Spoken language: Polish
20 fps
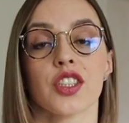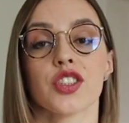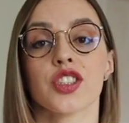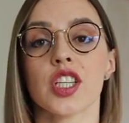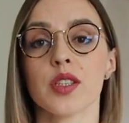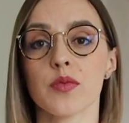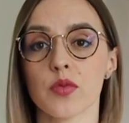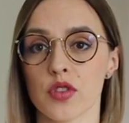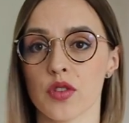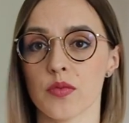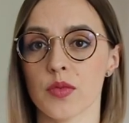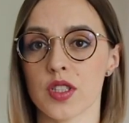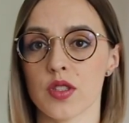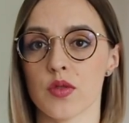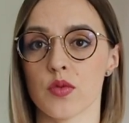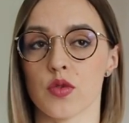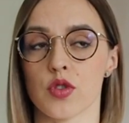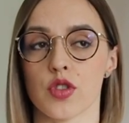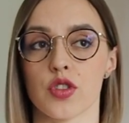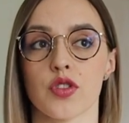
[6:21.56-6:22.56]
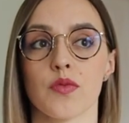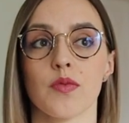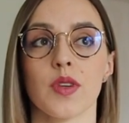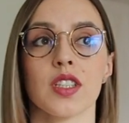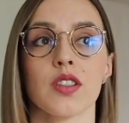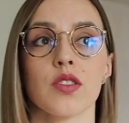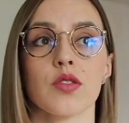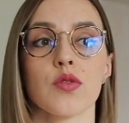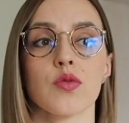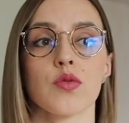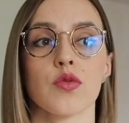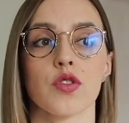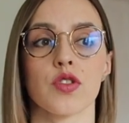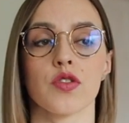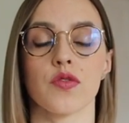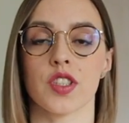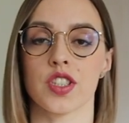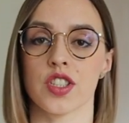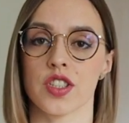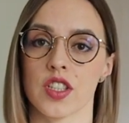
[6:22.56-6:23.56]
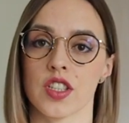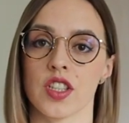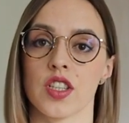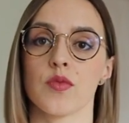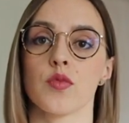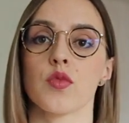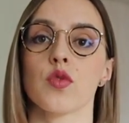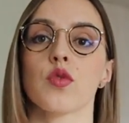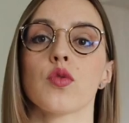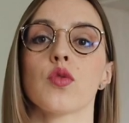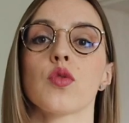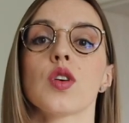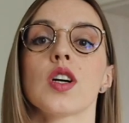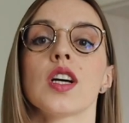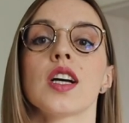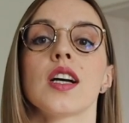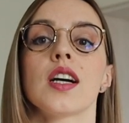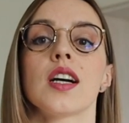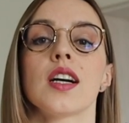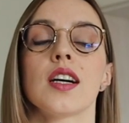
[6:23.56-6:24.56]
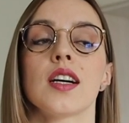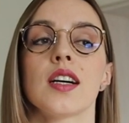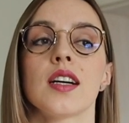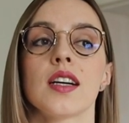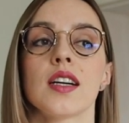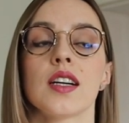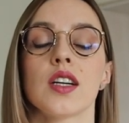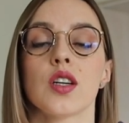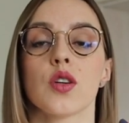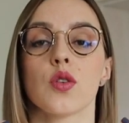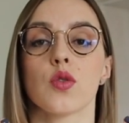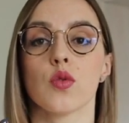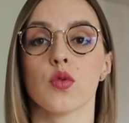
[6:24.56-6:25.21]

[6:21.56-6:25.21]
Czemu to ma służyć? Ma to służyć właśnie takiemu e,